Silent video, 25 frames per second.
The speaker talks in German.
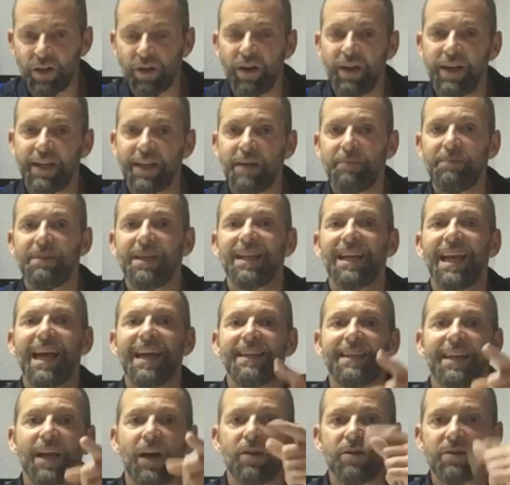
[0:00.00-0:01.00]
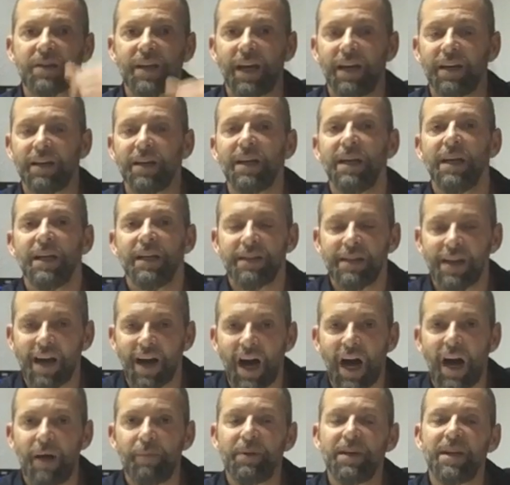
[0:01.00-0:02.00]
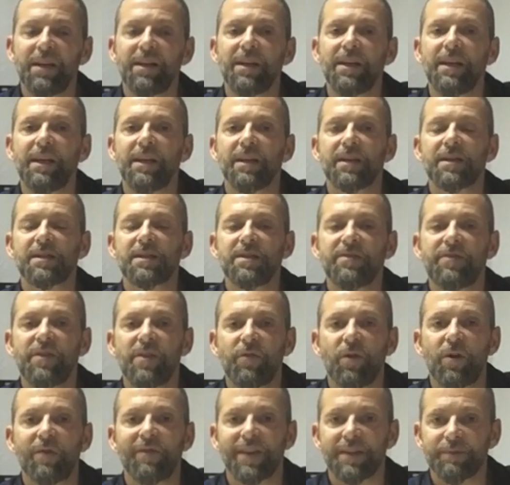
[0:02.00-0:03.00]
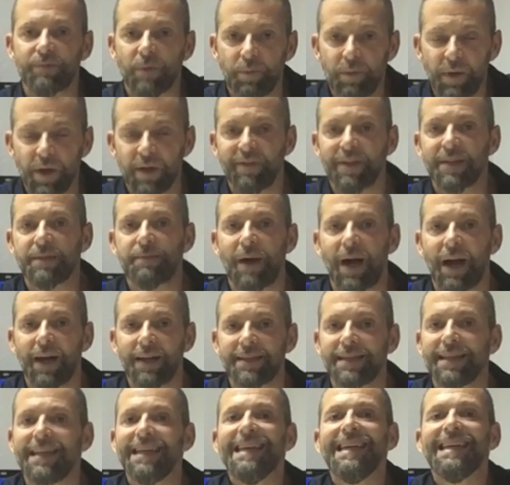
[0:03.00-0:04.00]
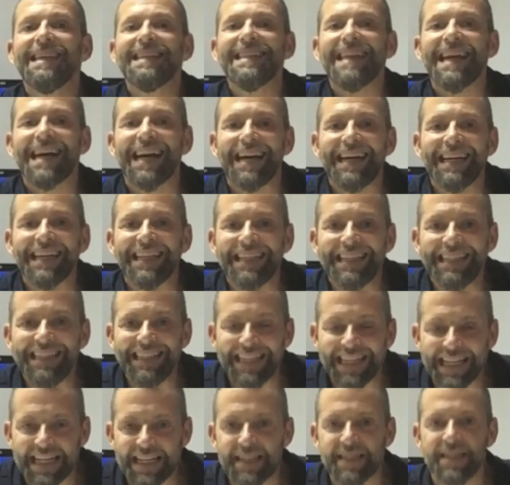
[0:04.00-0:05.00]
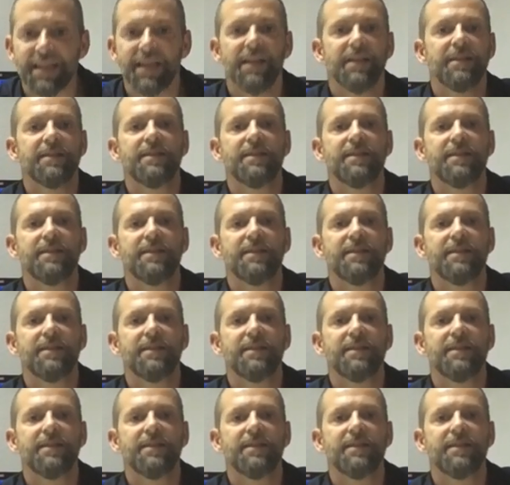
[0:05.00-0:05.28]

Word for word: Leute gibt, die lernen die auch kennen, die haben in den ersten vier Wochen was probiert, was machen sie? Sie erreichen nichts.